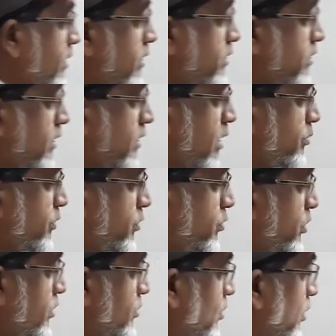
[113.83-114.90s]
এটাকে আমরা
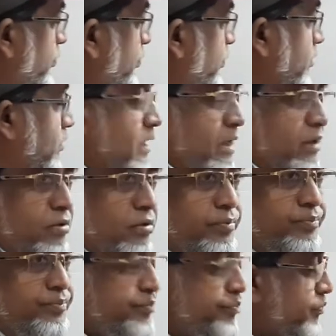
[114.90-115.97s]
বলি দর্পণ কেন
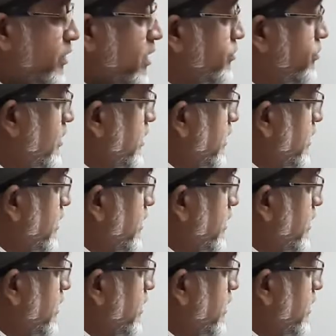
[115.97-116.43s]
যে